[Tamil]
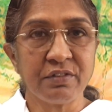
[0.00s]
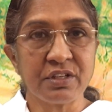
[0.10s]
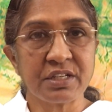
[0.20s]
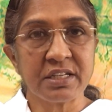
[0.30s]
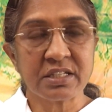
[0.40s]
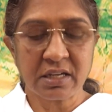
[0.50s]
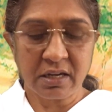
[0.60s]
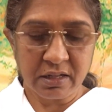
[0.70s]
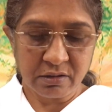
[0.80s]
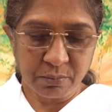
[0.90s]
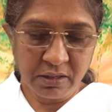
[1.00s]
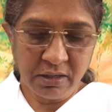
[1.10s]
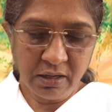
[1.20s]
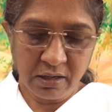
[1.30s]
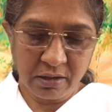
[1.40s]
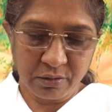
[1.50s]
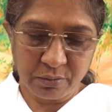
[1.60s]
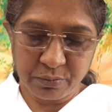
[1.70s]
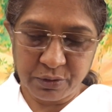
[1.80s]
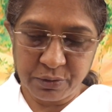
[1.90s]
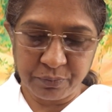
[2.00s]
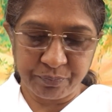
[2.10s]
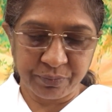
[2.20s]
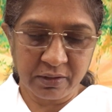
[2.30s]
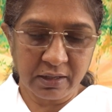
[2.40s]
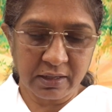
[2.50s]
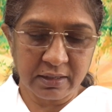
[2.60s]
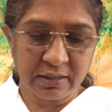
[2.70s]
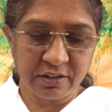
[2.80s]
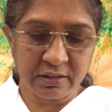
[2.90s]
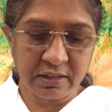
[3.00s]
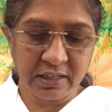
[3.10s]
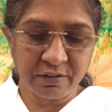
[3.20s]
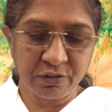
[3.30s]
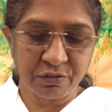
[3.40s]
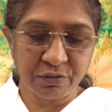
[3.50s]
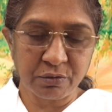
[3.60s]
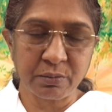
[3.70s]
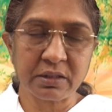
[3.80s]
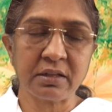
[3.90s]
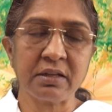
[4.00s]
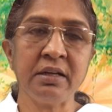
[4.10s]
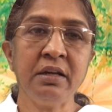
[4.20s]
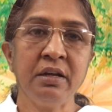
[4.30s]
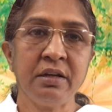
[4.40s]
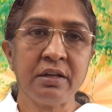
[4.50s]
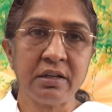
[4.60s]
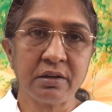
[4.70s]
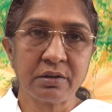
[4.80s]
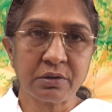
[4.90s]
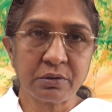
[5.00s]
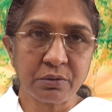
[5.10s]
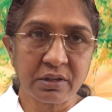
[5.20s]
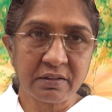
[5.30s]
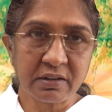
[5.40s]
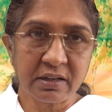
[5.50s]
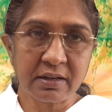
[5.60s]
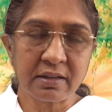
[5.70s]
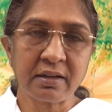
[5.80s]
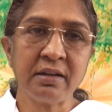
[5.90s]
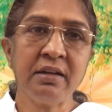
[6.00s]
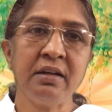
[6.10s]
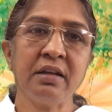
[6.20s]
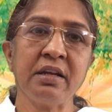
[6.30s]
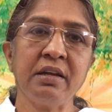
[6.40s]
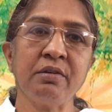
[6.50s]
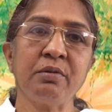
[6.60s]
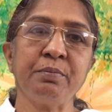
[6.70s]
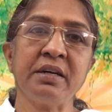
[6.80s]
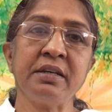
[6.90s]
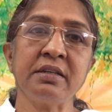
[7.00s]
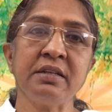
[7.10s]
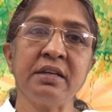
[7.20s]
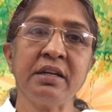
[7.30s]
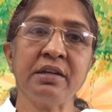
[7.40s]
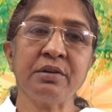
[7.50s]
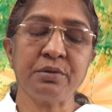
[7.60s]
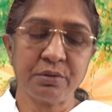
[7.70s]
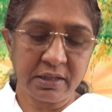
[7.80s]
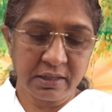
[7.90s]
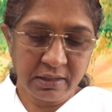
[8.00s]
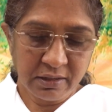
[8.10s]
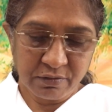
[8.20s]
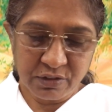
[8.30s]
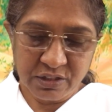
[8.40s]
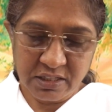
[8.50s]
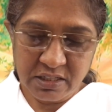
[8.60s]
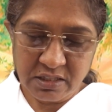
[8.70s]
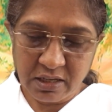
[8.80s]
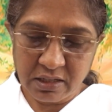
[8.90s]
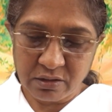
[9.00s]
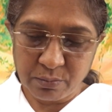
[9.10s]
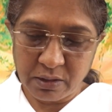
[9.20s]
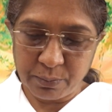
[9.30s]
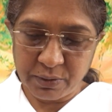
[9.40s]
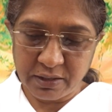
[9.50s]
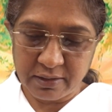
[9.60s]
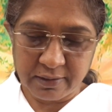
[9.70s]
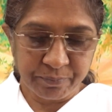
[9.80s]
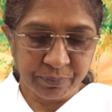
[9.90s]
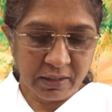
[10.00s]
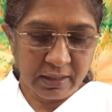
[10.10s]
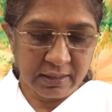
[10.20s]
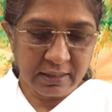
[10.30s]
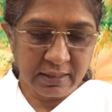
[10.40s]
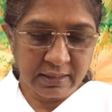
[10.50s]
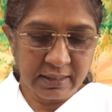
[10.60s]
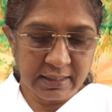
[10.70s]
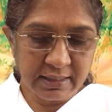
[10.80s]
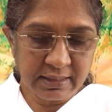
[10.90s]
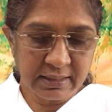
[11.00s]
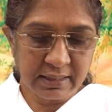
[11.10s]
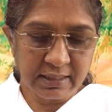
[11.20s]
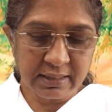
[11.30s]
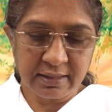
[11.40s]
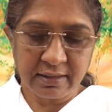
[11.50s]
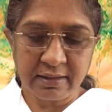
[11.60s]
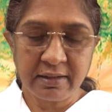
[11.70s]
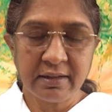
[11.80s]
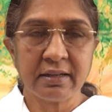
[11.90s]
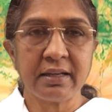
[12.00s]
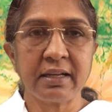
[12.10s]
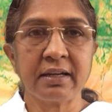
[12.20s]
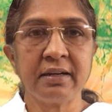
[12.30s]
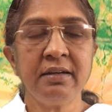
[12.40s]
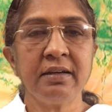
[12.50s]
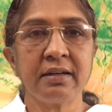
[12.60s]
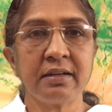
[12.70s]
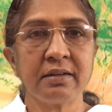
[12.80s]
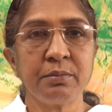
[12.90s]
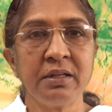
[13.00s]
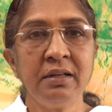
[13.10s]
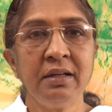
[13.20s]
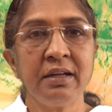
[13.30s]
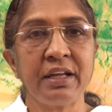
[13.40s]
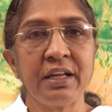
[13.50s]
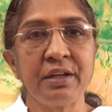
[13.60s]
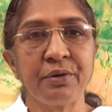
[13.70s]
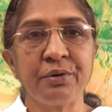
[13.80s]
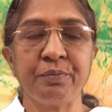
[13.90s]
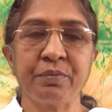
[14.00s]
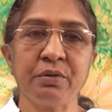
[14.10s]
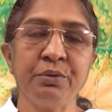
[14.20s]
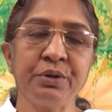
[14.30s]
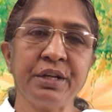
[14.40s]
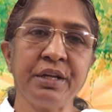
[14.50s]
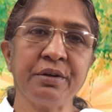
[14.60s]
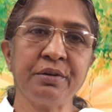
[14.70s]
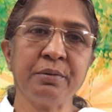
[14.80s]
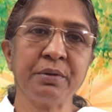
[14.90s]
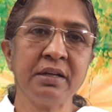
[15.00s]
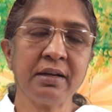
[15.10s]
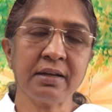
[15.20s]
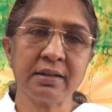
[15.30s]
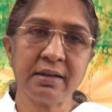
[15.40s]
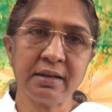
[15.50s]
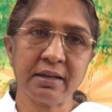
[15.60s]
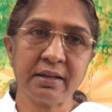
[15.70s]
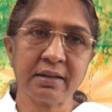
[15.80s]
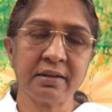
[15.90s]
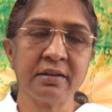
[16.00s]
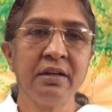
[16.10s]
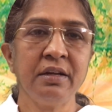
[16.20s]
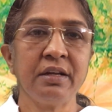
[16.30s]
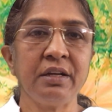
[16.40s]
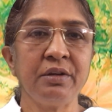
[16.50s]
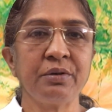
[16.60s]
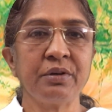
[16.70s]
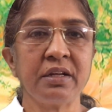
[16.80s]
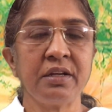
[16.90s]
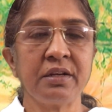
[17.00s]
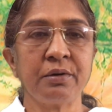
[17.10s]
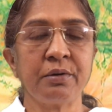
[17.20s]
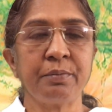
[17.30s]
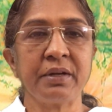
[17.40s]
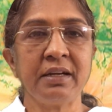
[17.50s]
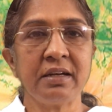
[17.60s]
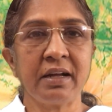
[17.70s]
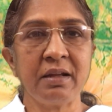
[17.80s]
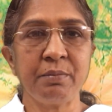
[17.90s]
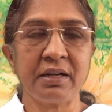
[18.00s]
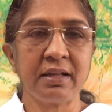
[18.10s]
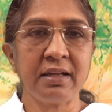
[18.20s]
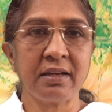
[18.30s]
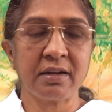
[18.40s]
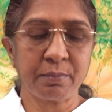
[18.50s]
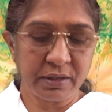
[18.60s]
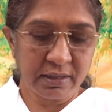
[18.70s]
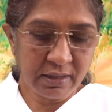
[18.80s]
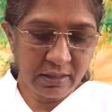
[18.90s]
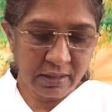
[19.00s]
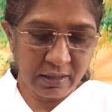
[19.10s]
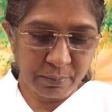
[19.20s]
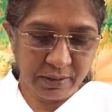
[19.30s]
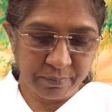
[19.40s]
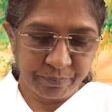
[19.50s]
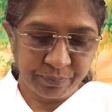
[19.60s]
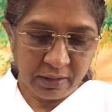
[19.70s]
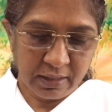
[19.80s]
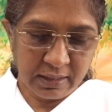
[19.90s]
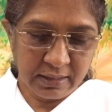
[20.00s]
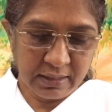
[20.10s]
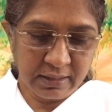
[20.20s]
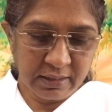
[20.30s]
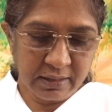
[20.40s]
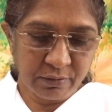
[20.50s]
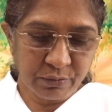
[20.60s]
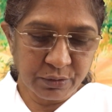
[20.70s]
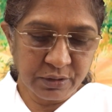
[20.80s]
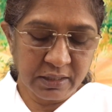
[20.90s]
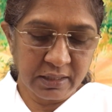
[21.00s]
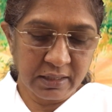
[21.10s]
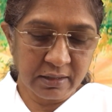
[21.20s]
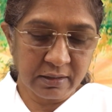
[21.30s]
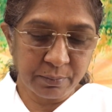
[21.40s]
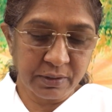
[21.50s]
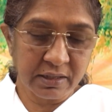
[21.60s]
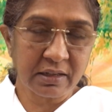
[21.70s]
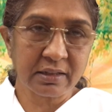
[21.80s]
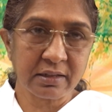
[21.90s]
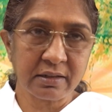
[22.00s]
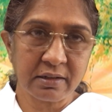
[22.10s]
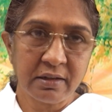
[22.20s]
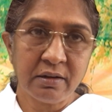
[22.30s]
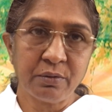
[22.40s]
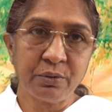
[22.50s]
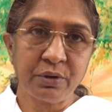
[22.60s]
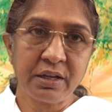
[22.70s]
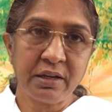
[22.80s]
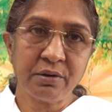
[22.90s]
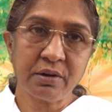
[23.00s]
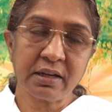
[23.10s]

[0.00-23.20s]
விசேஷ ஆத்மா ஆக முடியும் அதனால் நினைவு ஸ்வரூபத்தில் இருக்கக்கூடியவர்கள் தான் ஹீரோ பார்ட்டு நடிக்கக்கூடிய விசேஷ ஆத்மா அப்படின்றார் அதனால் இந்த நேரத்தில் நீங்கள் டபுள் ஹீரோ ஒரு ஹீரோ அப்படின்னா கதாநாயகன் இன்னொரு ஹீரோ அப்படின்னா டைமண்ட் ஹீரா அப்படின்னா டைமண்ட் அதனால ஒரு ஹீரோ அப்படின்னா அந்த ஒரு ஹீரோ